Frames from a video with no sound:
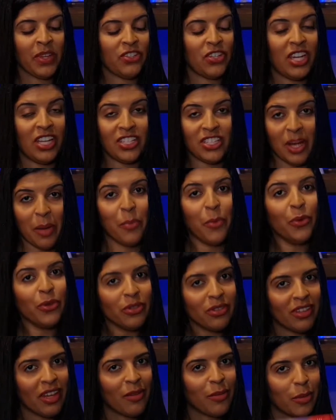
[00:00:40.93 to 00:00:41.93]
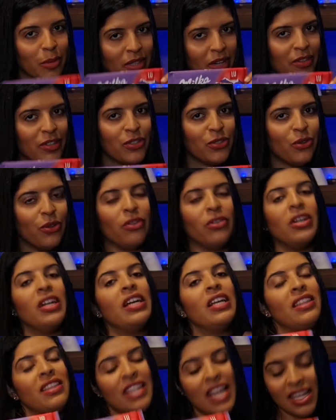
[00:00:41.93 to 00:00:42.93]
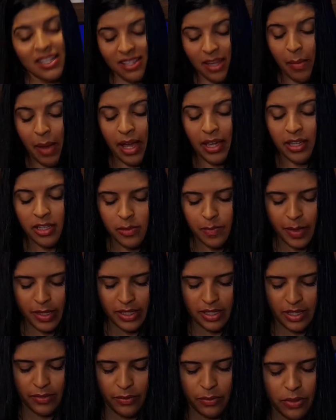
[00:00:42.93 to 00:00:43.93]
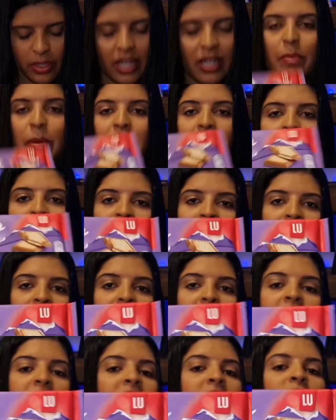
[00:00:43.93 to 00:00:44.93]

Gente, há muito tempo eu estava de olho nessa barra em específico, né, que parece que tem